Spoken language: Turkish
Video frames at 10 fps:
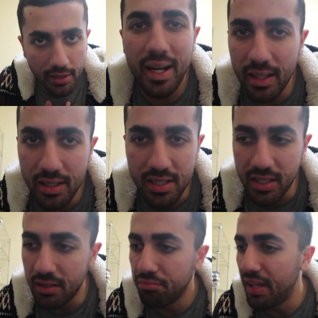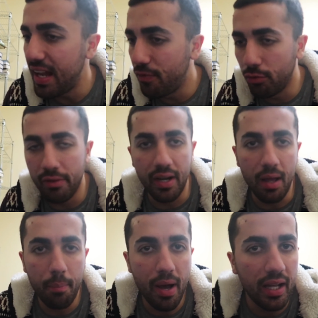Paranızı
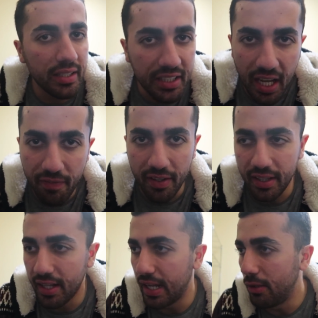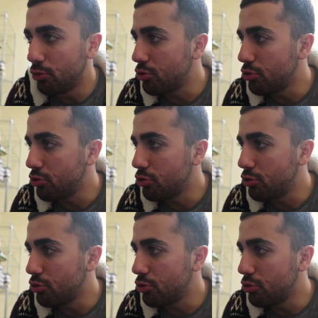telefonlara, pahalı kıyafetlere,